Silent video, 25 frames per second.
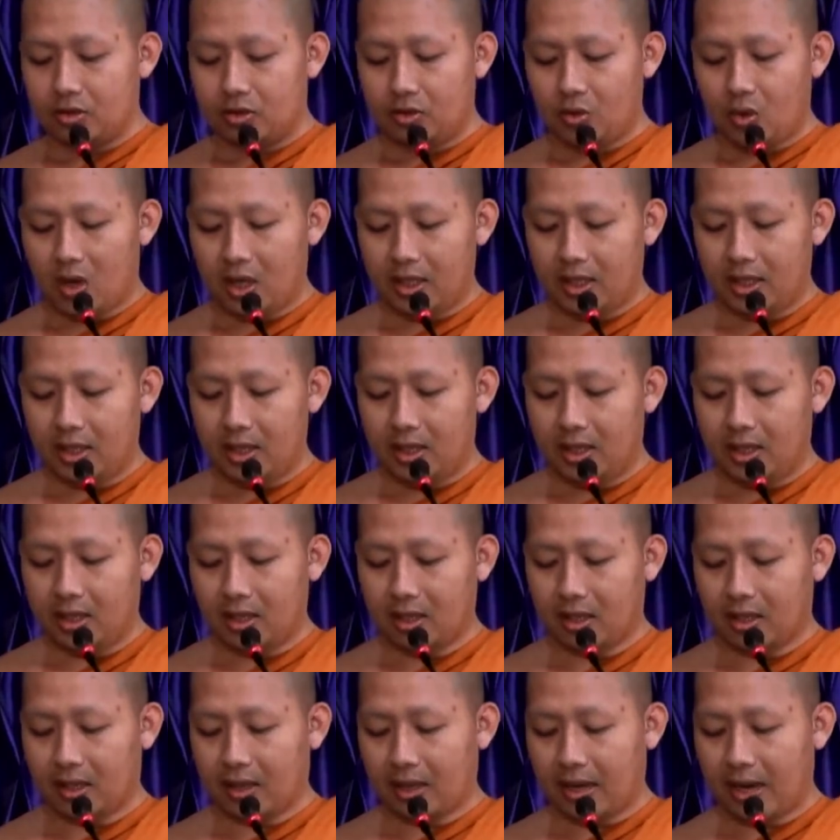ช่วงที่หนึ่ง
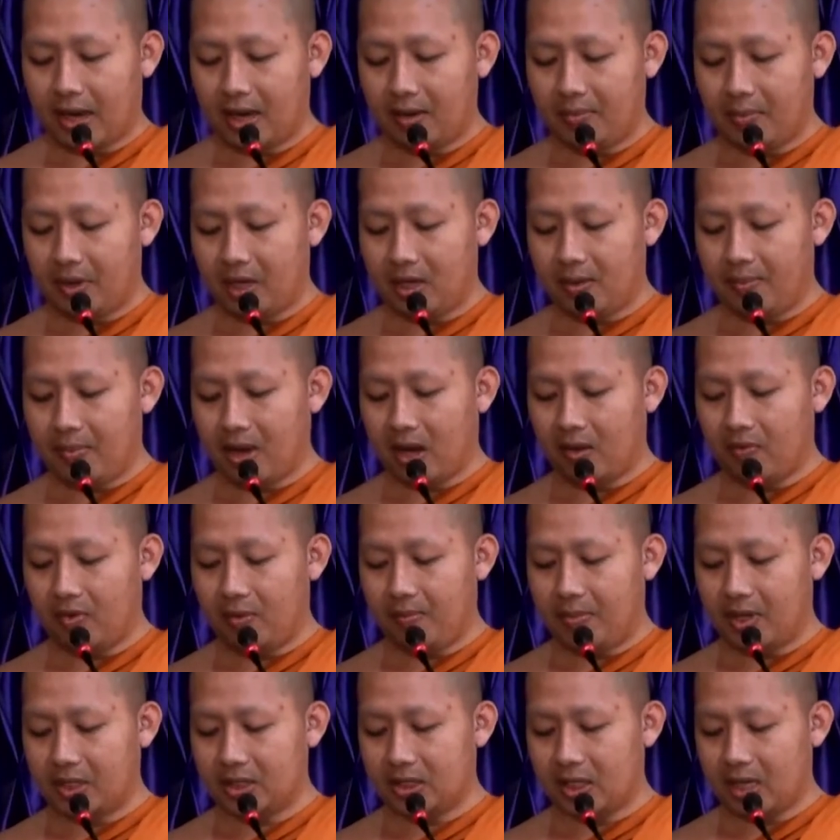การปฏิบัติวิ
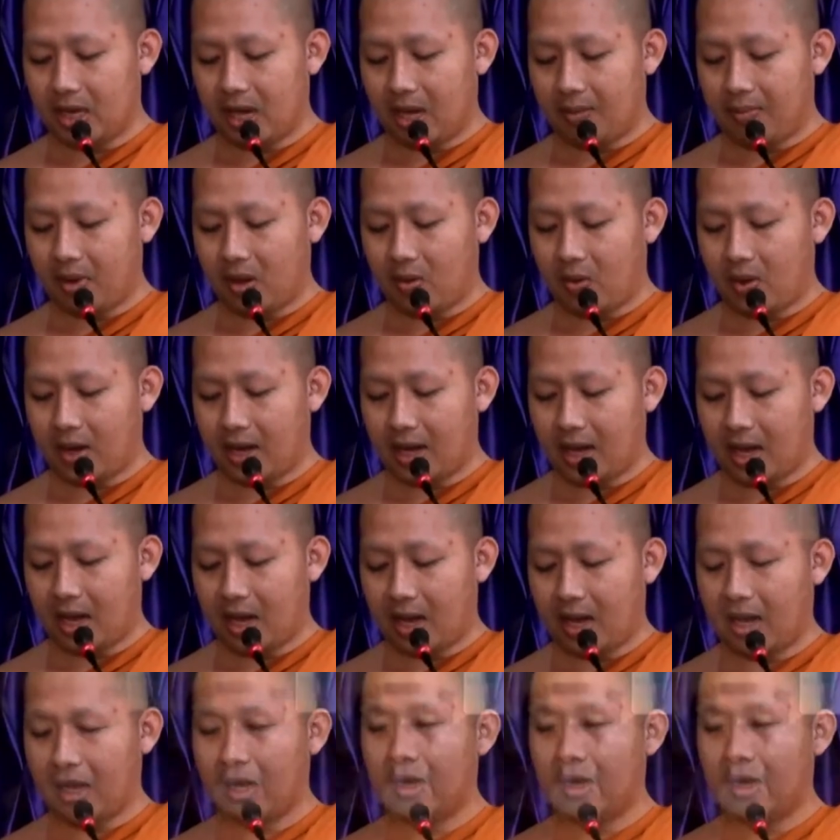ปัสสนาภาวนา